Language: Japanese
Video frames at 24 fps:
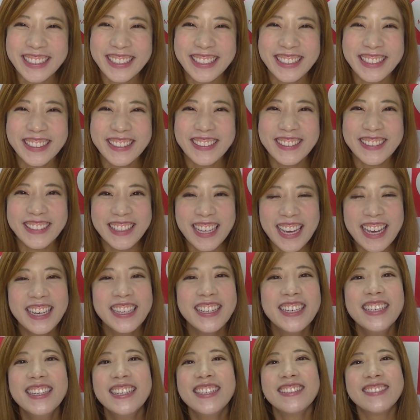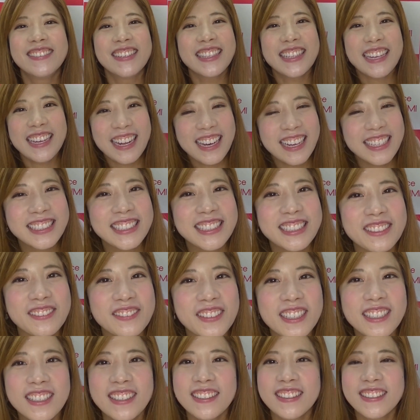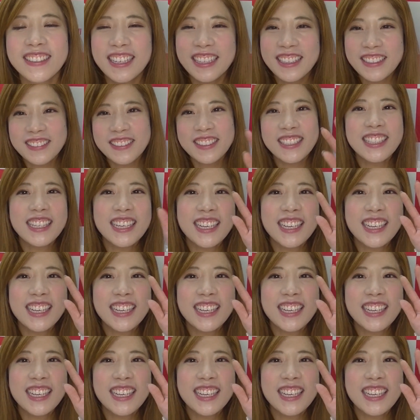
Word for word: すのでまた来週もお楽しみ